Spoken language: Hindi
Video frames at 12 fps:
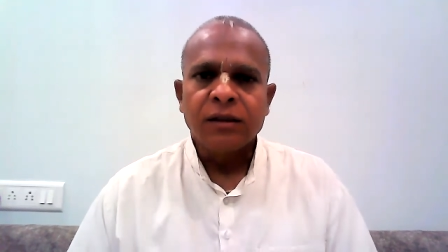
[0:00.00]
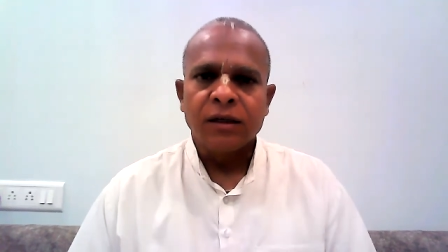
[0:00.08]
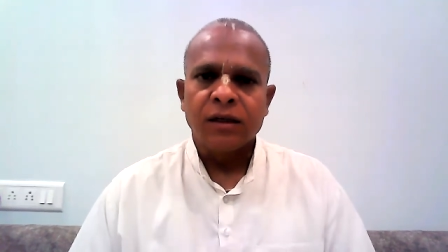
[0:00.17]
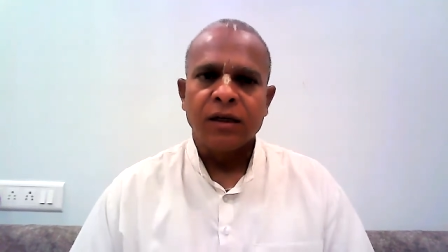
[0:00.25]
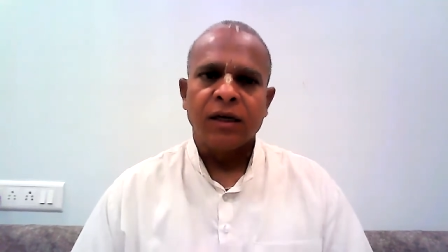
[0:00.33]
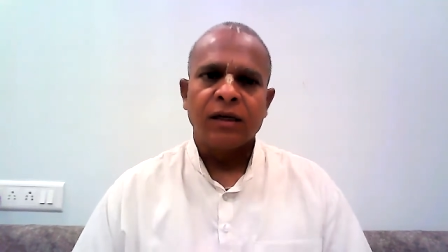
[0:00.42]

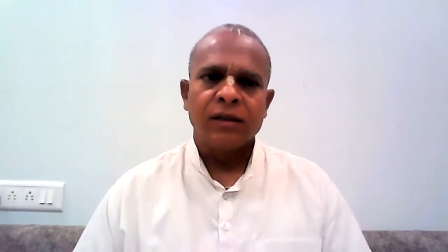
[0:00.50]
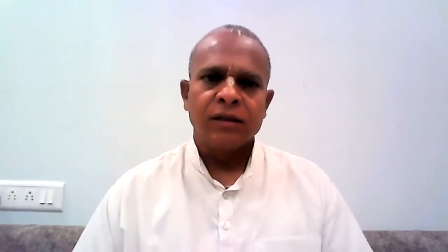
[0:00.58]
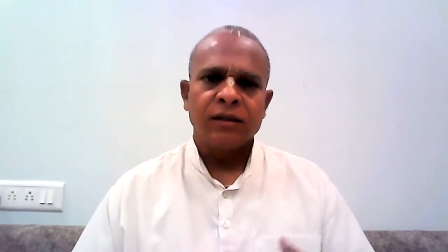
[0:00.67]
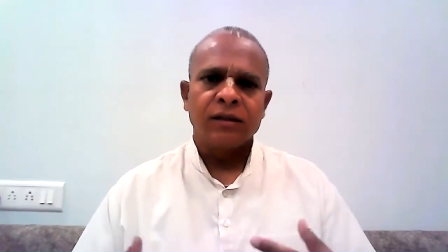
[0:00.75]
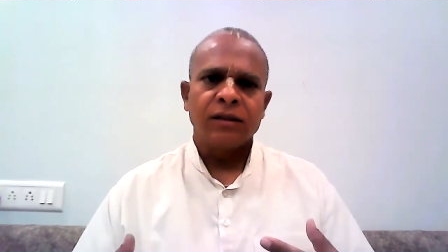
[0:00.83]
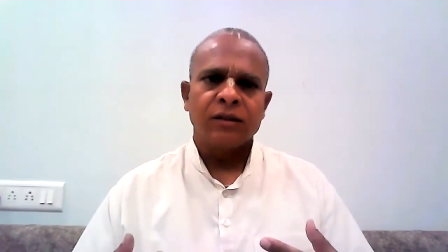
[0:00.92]
करना
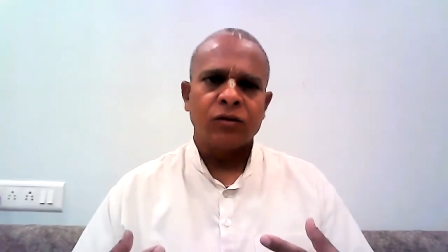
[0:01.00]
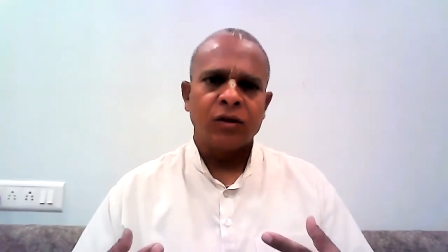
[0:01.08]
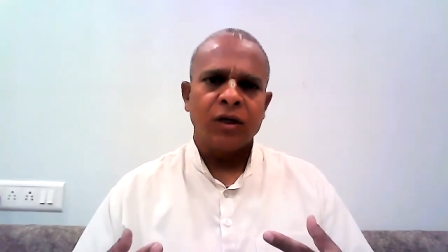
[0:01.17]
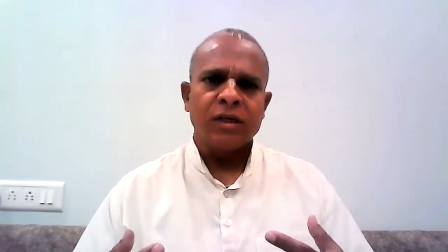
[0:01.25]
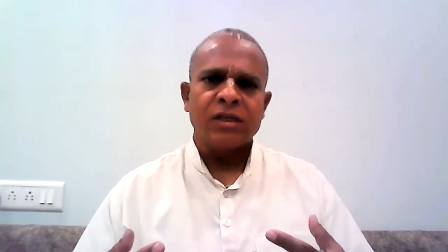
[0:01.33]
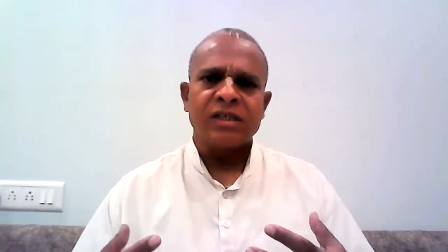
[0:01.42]
यह
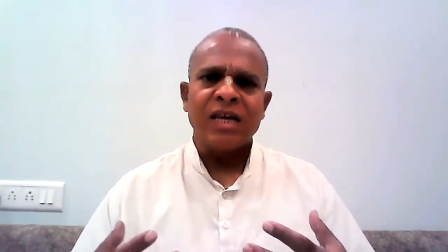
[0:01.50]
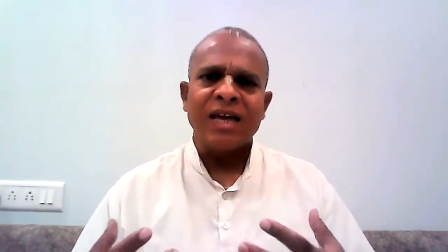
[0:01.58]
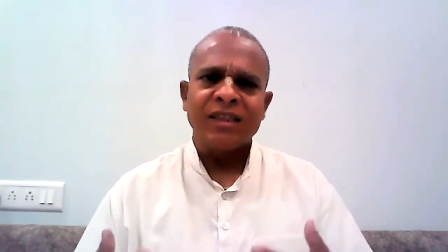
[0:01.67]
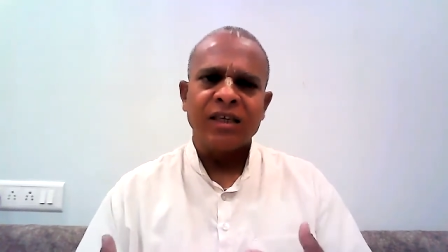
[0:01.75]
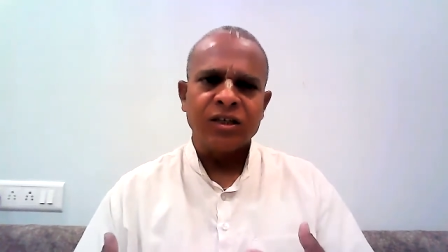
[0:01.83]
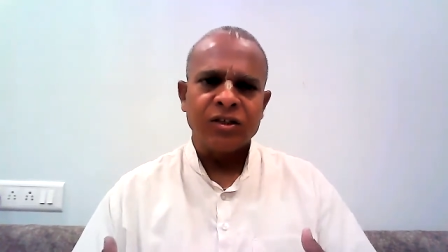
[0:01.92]
थोड़ा
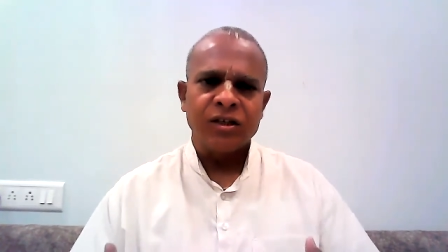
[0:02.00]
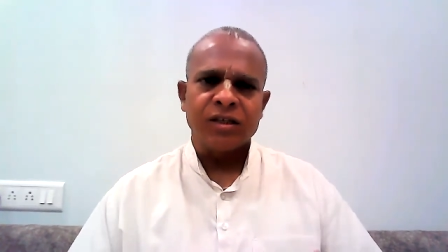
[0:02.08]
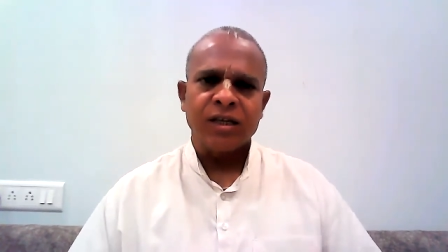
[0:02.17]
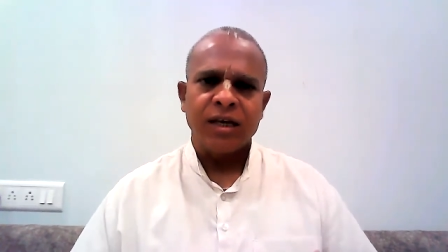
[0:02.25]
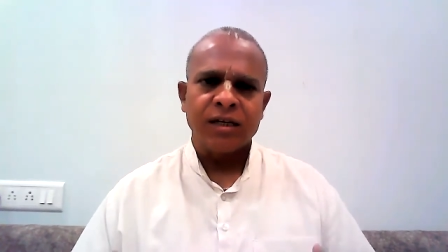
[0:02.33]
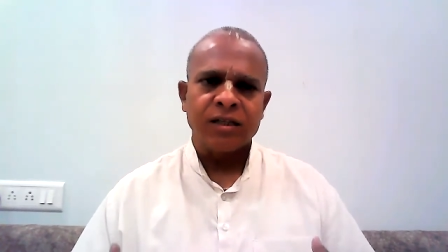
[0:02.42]
साध्य के
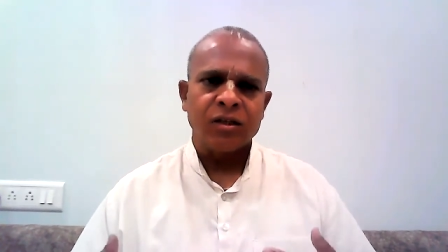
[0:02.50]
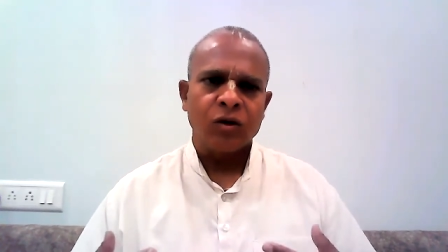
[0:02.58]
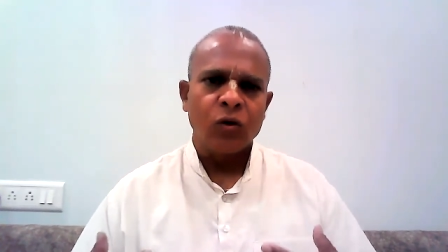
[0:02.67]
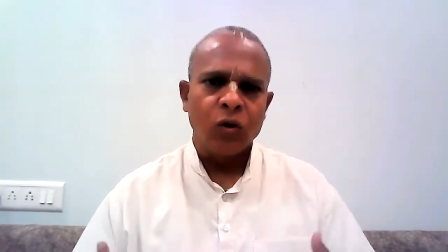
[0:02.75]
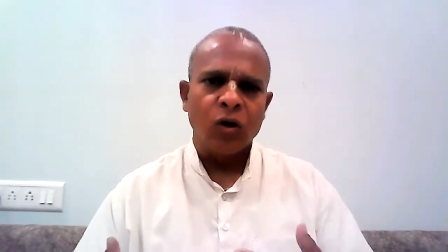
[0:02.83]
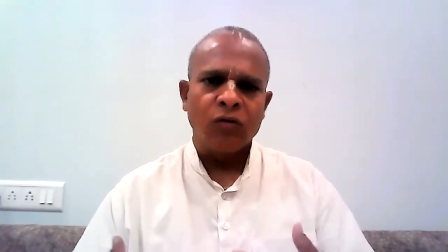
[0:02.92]
जैसा है इट इज अ
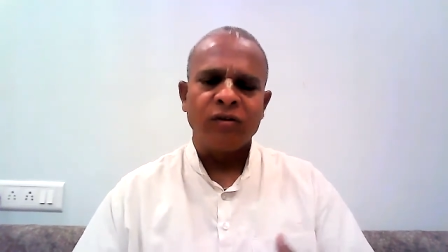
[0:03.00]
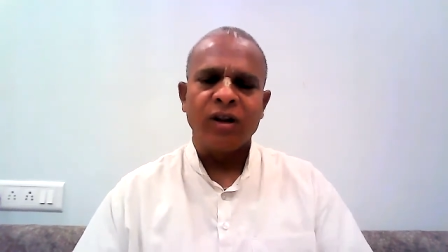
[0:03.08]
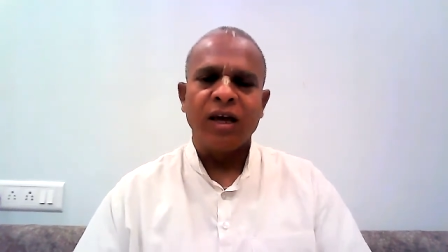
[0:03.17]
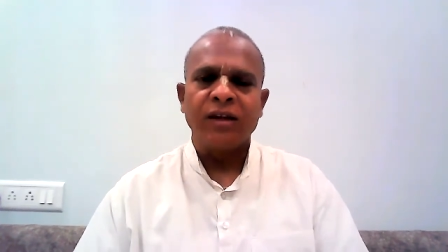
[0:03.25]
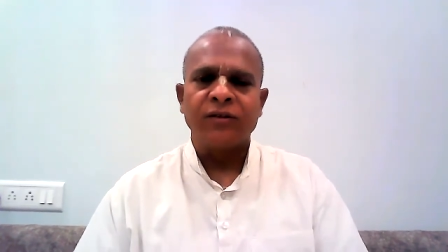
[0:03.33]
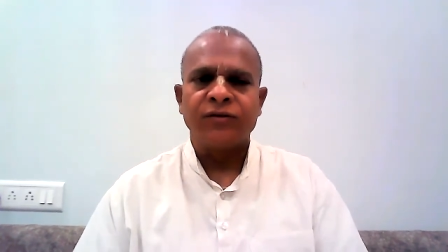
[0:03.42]
गोल ऑफ
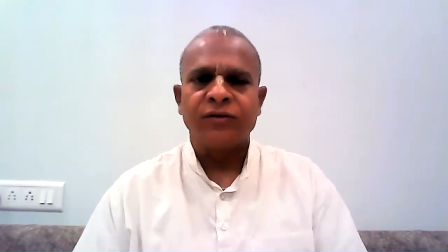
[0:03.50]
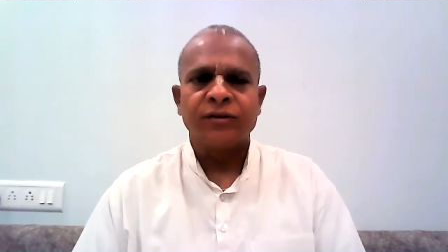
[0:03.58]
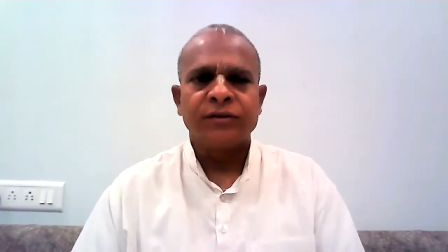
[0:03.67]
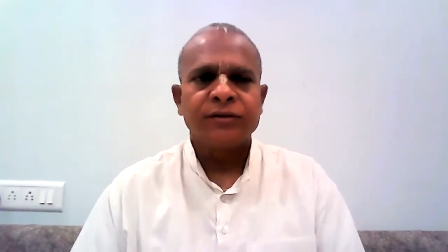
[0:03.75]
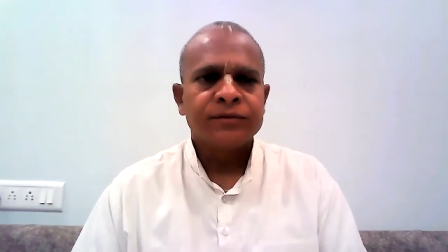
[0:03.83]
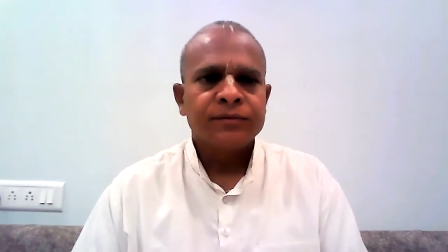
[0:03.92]
लाइफ
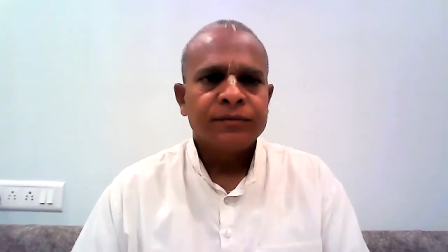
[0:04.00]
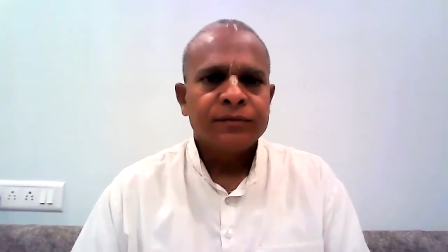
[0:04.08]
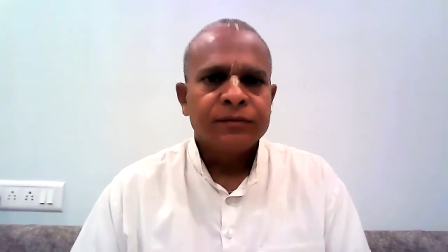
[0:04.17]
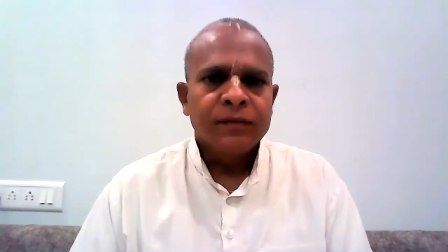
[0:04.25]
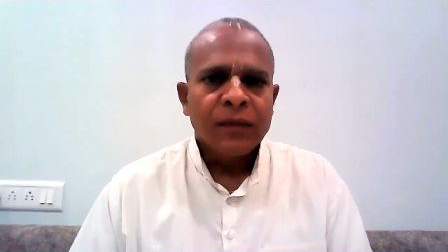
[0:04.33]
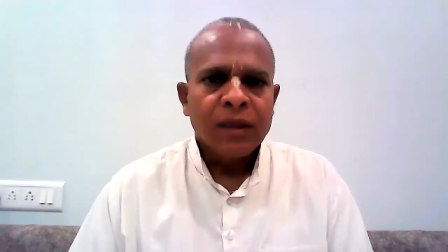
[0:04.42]

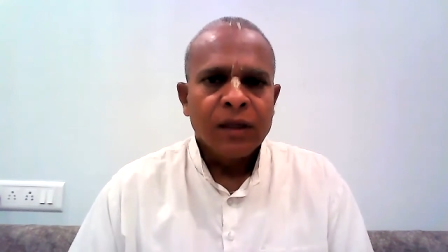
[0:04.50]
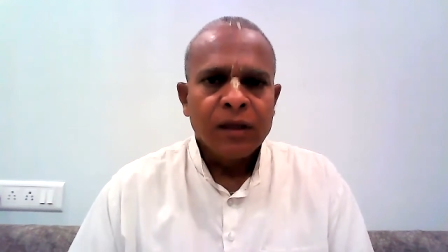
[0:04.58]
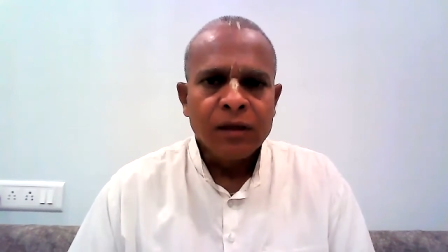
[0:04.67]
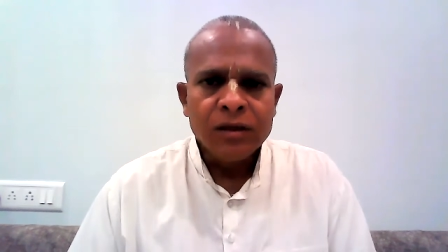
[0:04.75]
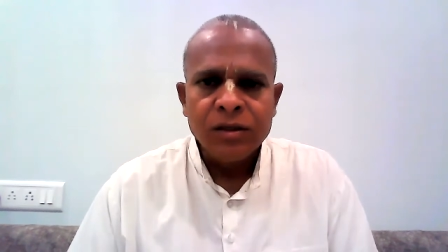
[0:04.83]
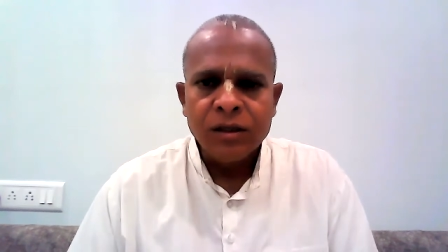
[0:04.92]

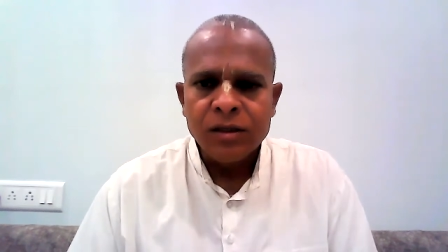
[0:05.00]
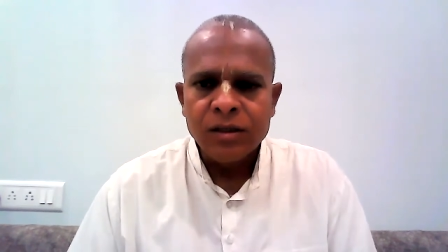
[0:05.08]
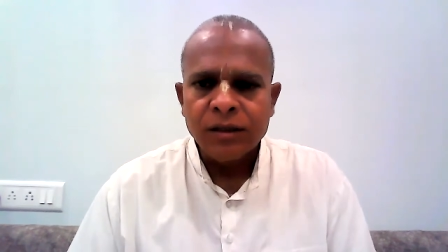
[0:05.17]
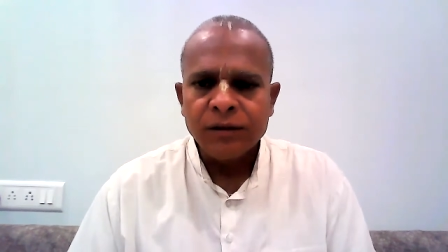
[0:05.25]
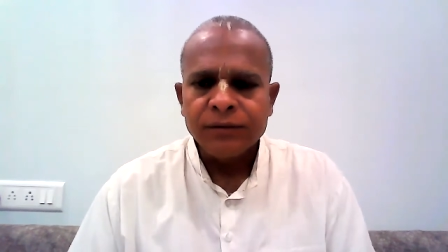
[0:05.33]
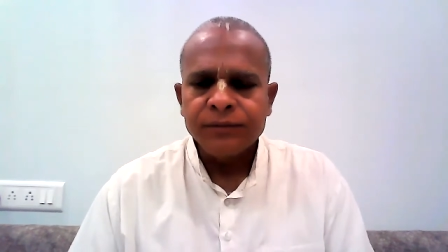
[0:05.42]
इस तरह
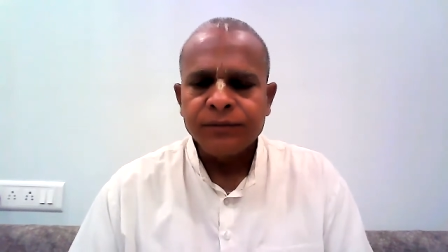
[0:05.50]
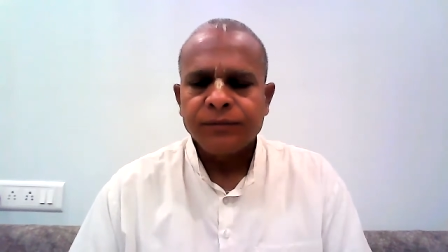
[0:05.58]
से